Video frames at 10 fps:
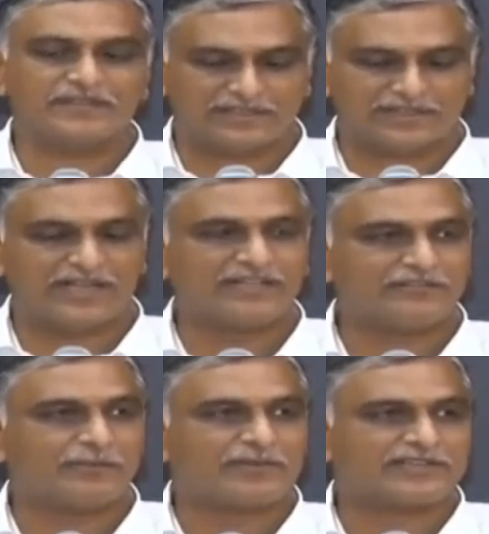ఇలాంటి
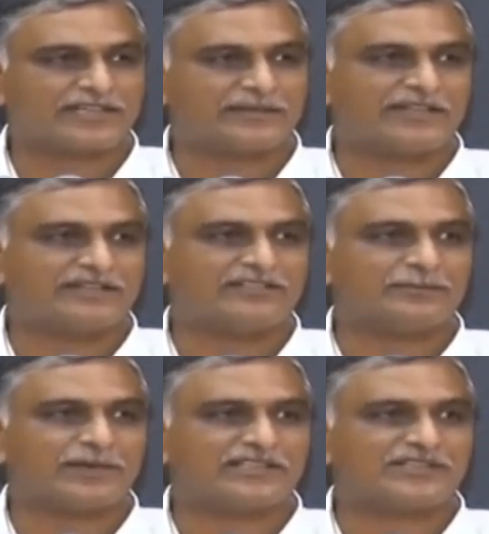
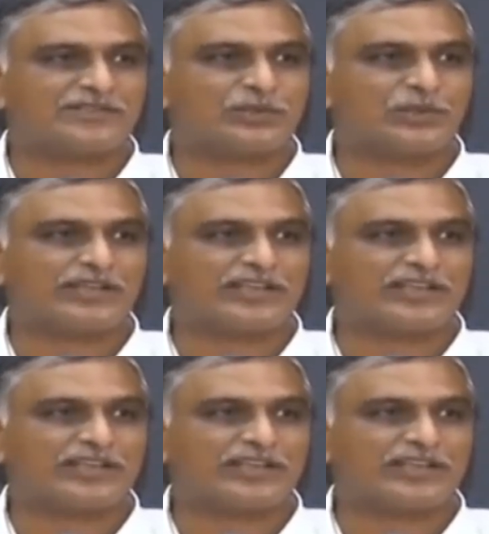విపత్కరమైనటువంటి పరిస్థితుల్లో